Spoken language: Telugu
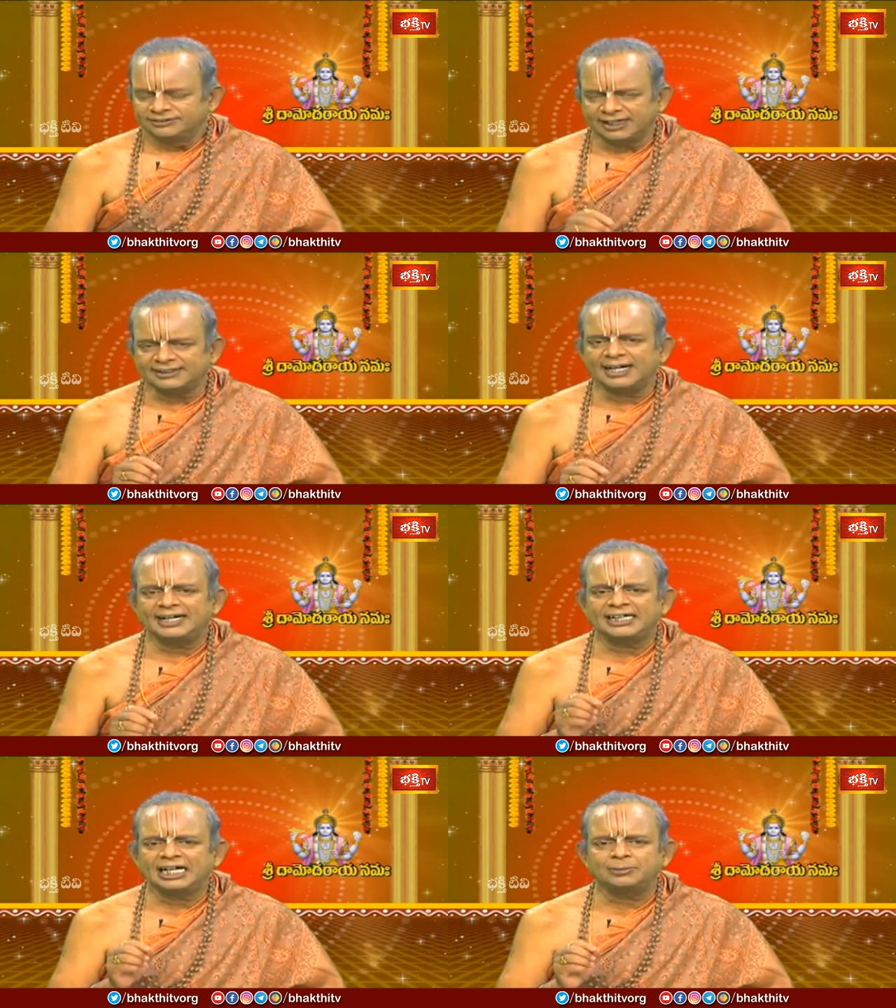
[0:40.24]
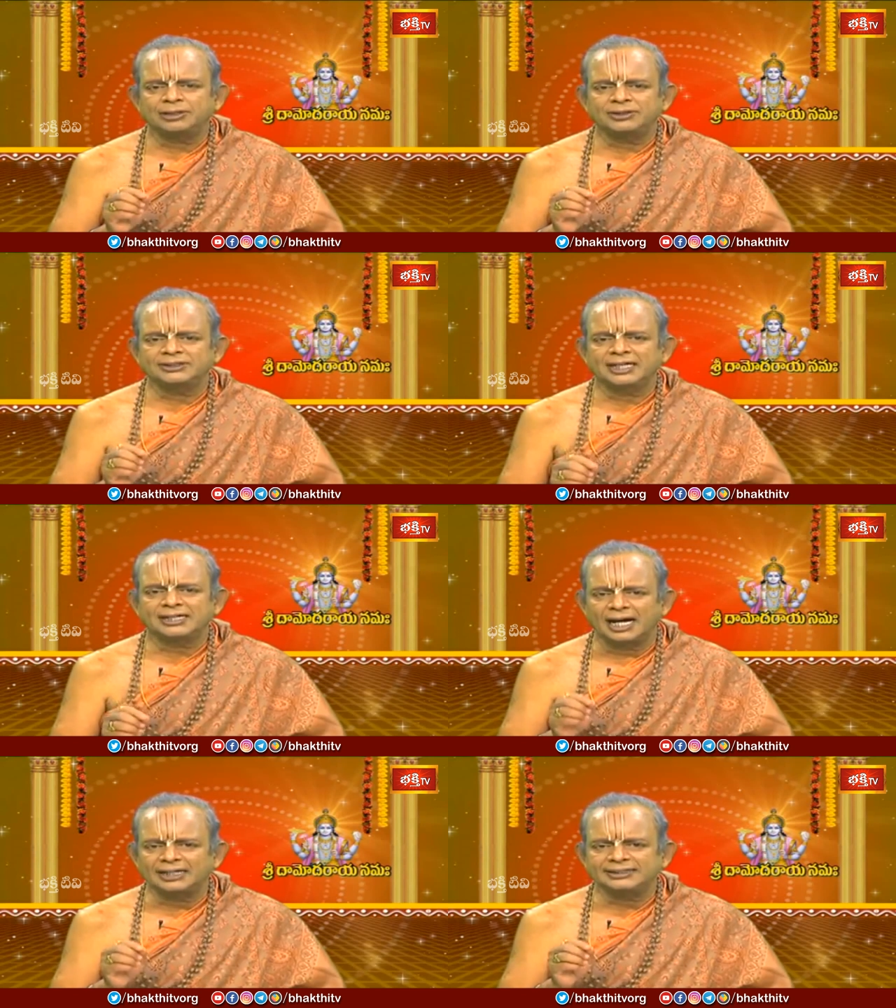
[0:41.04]
సాధారణంగా మనమంతా
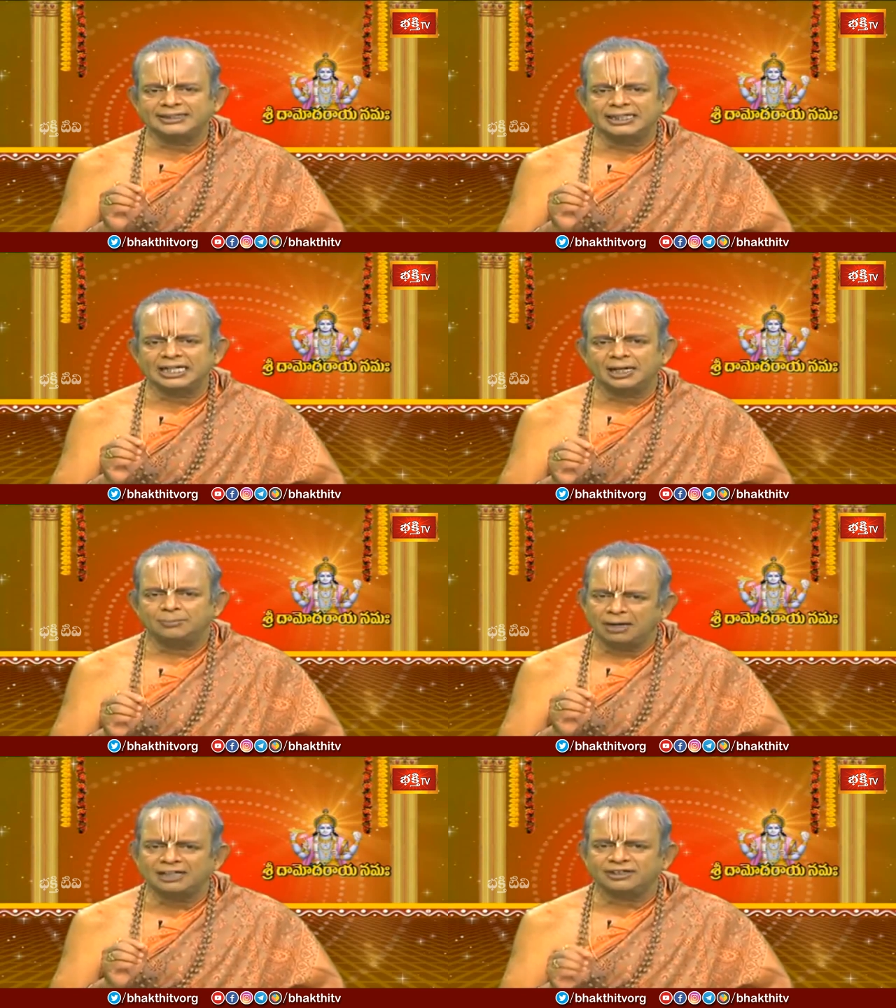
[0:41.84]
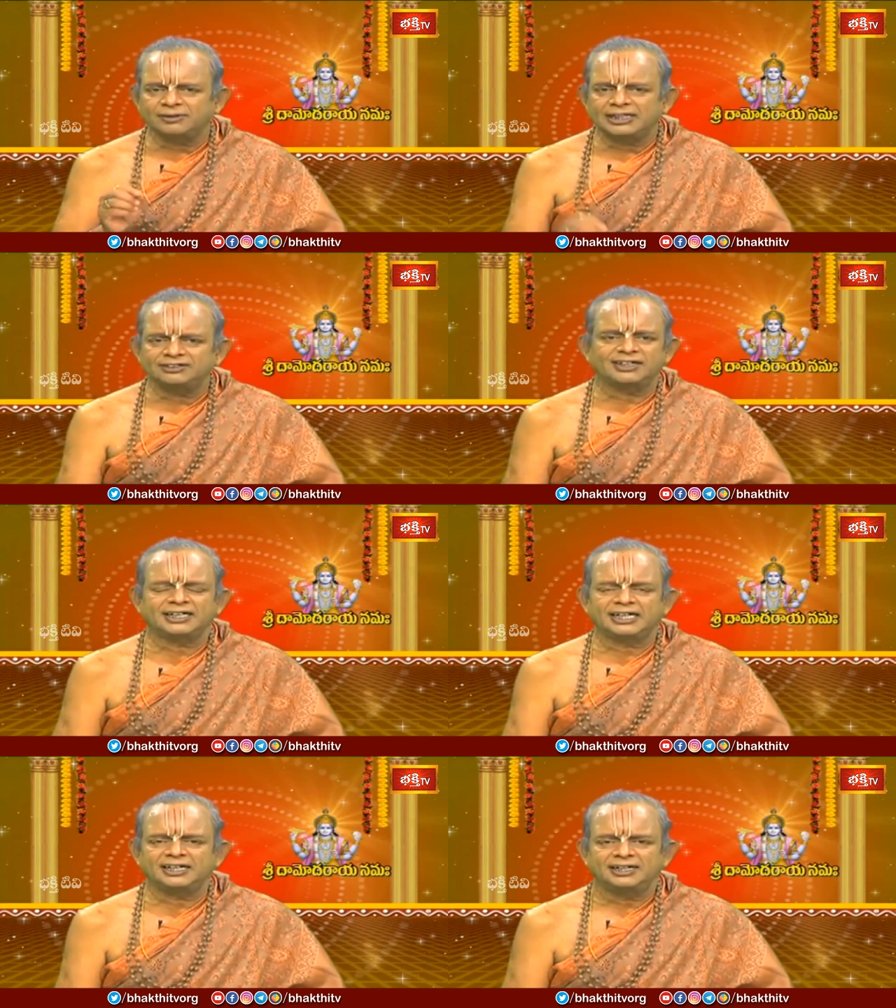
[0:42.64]
కార్తీక మాసం
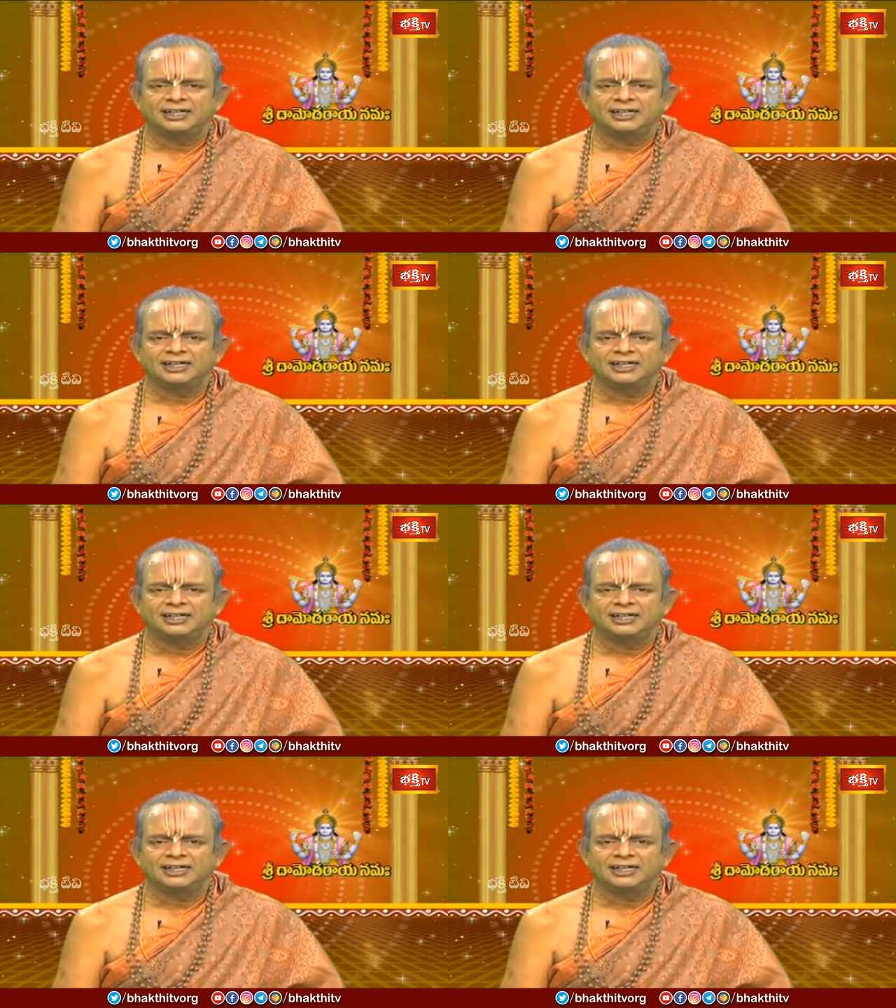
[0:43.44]
అనేసరికి